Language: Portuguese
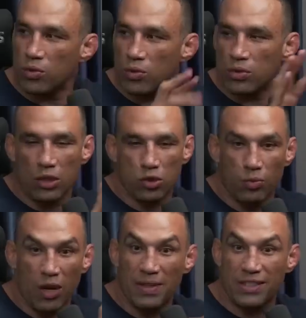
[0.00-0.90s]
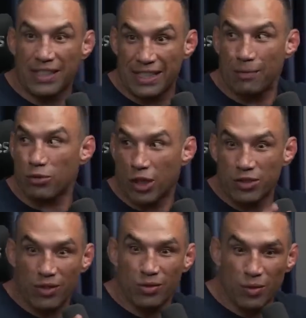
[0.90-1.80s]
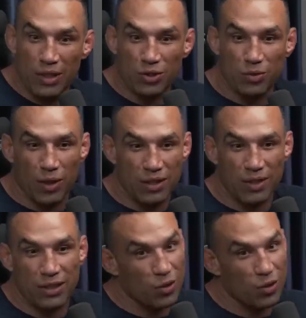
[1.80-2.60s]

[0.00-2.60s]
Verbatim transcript: do da shootbox, a gente queria puxar o saco do, da shootbox, a gente